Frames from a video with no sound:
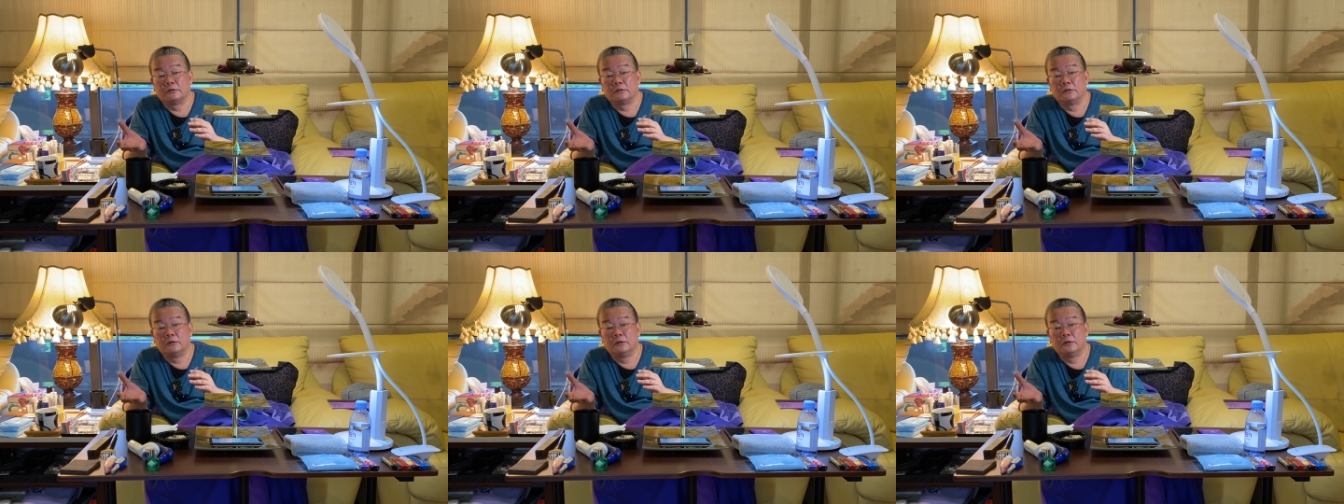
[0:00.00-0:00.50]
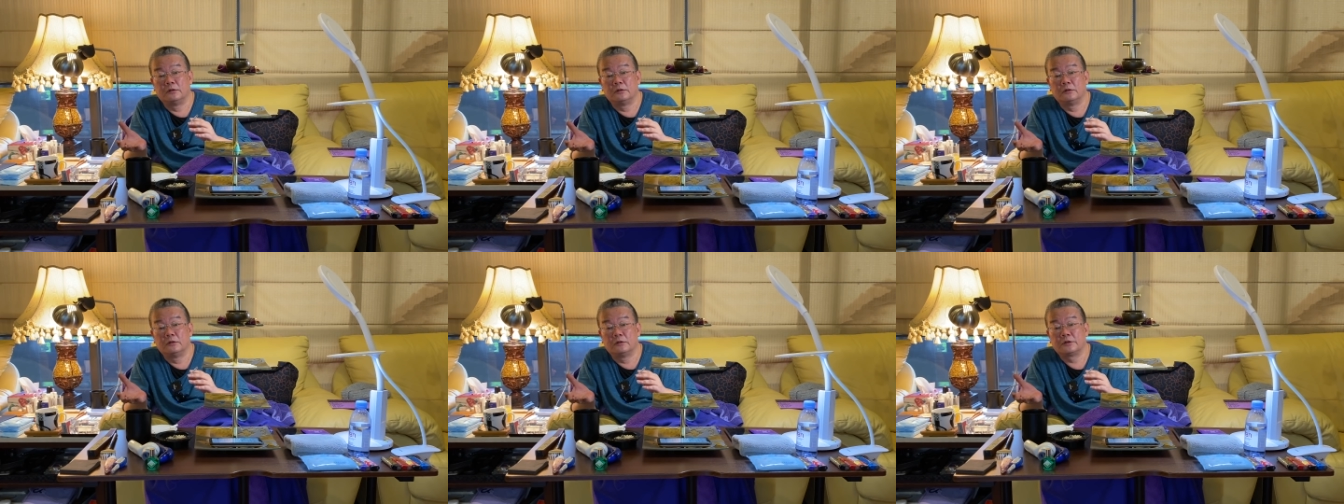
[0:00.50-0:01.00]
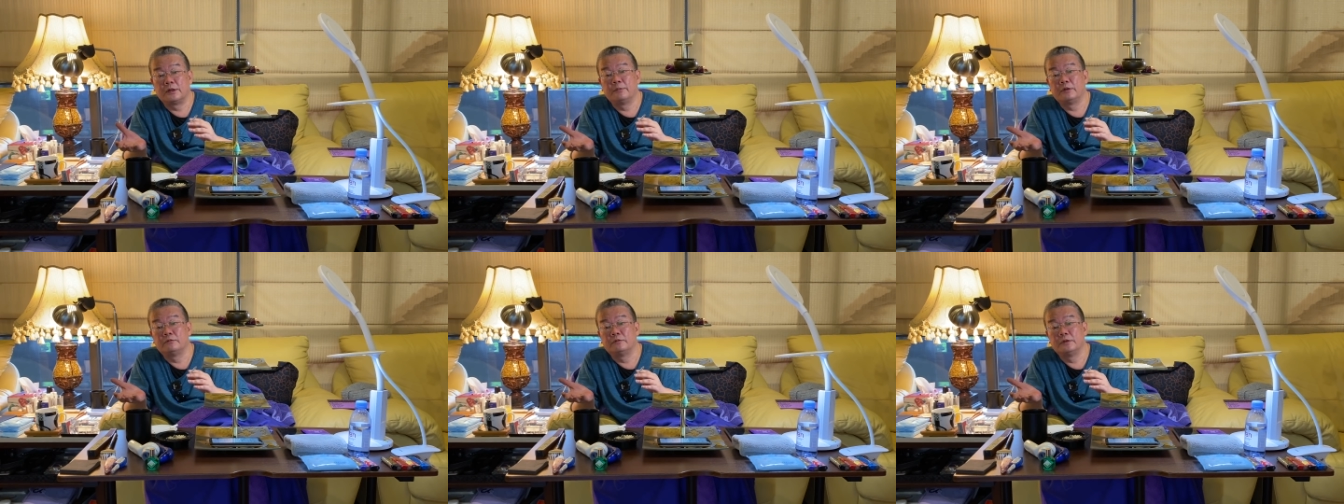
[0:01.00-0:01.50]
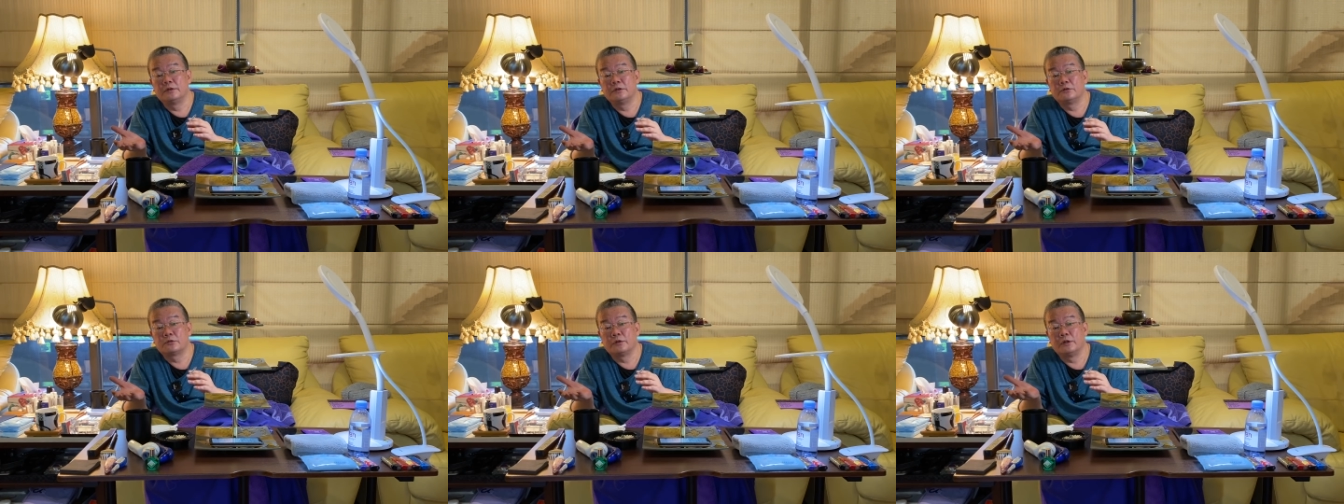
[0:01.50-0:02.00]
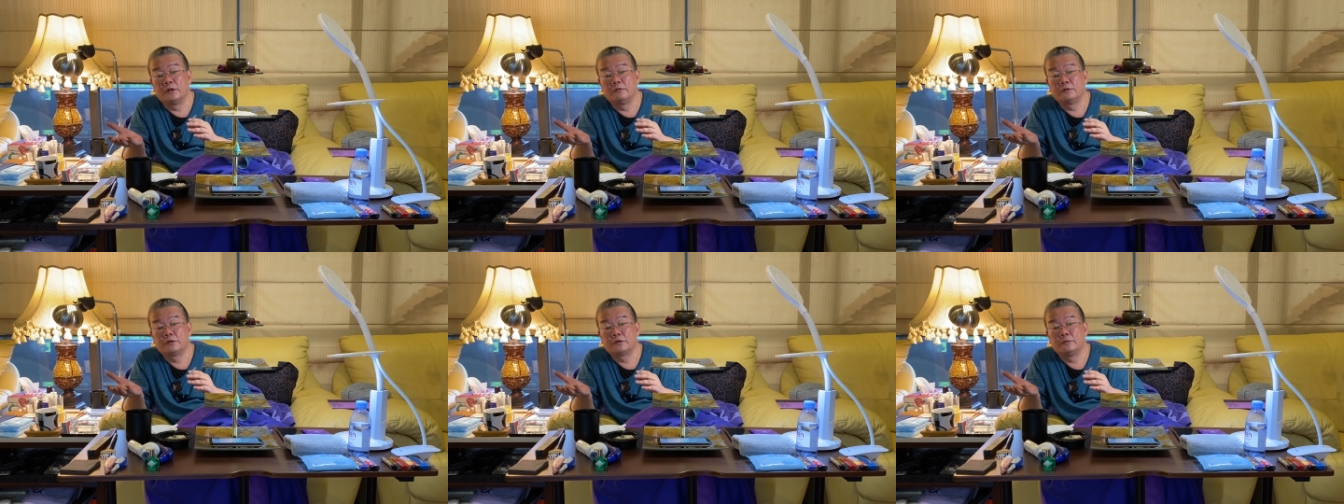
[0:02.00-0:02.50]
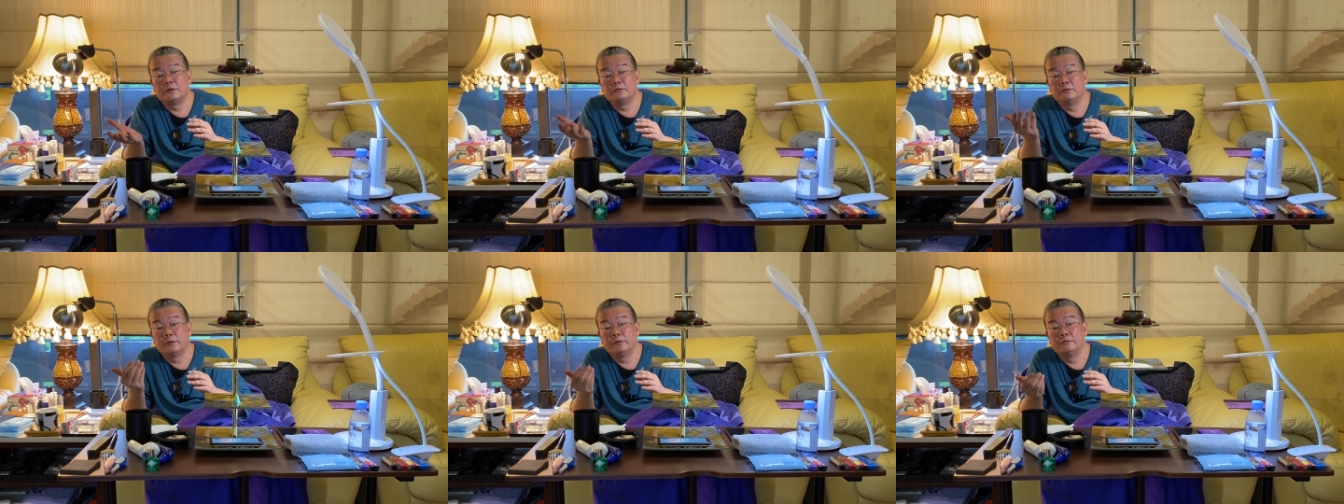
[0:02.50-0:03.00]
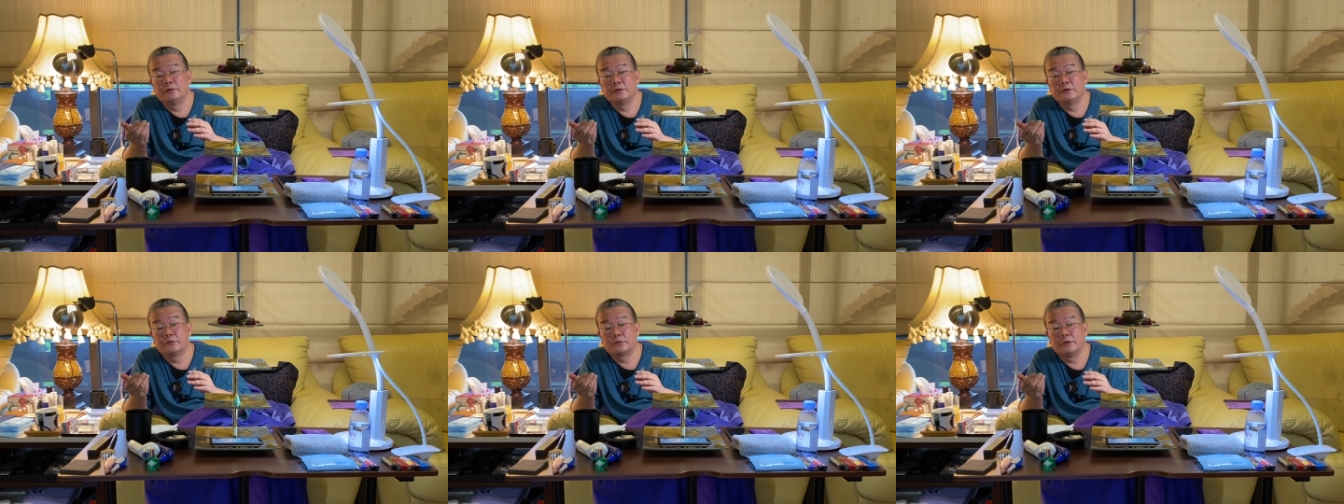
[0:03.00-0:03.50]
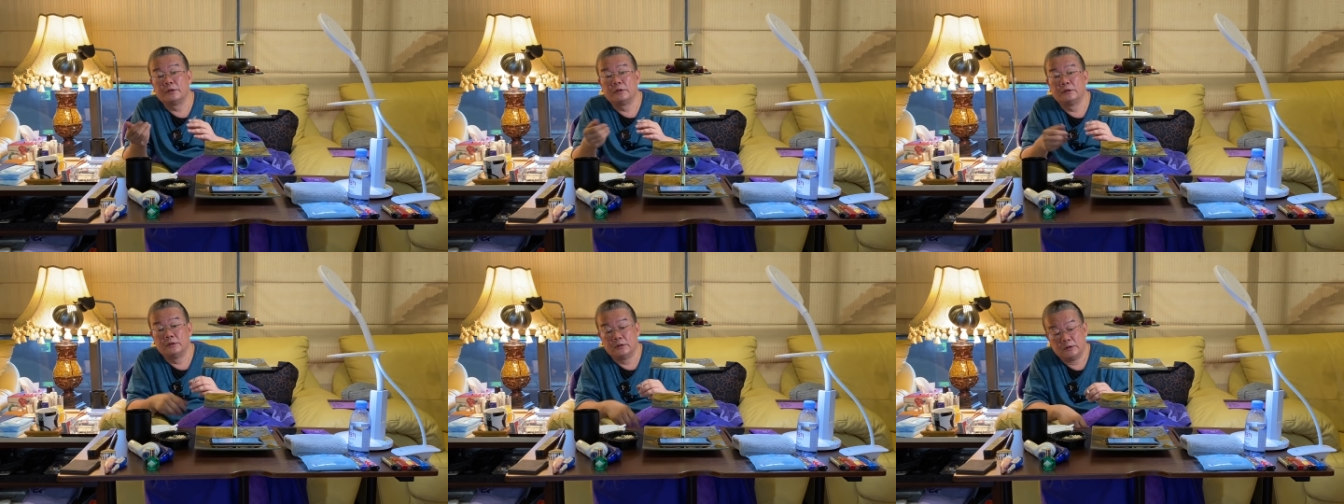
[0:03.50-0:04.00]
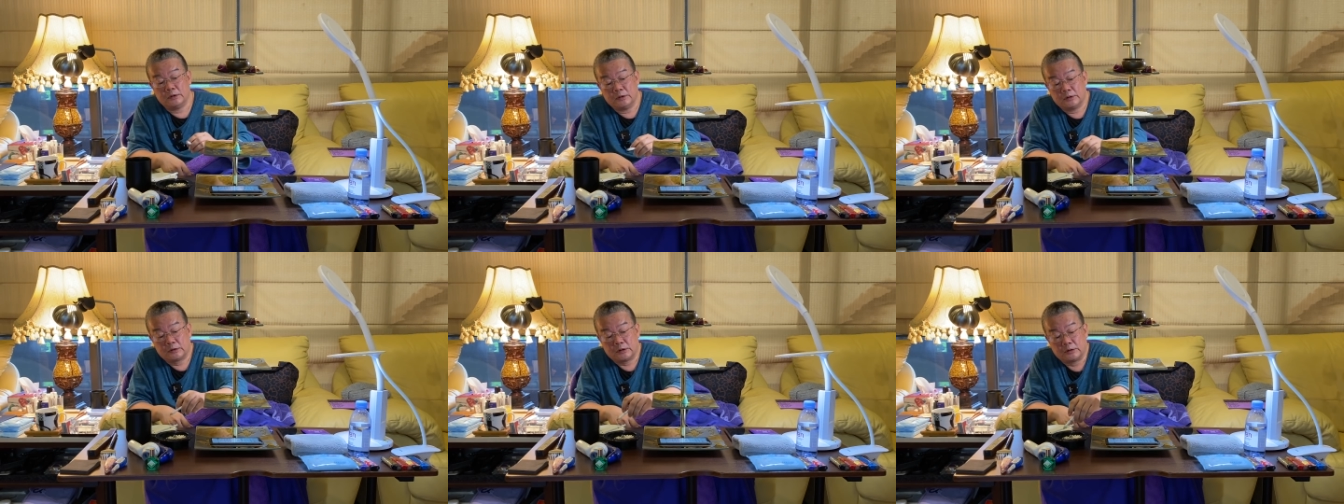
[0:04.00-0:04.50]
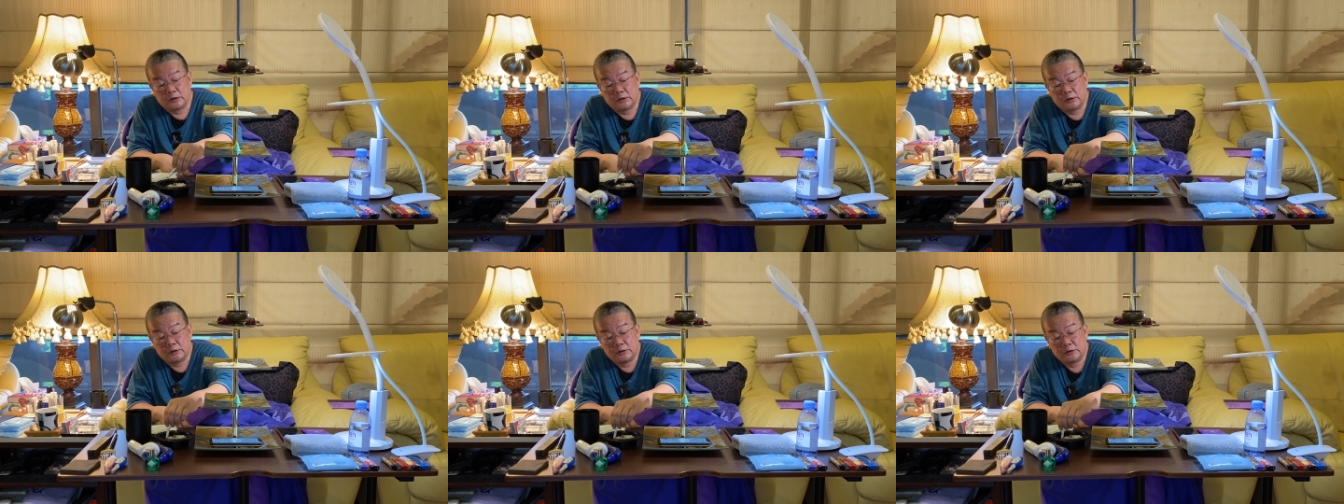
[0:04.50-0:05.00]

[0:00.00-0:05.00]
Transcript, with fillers: 呃，你有三瓶无味净水了，或者什么五瓶无味净水了，等等的。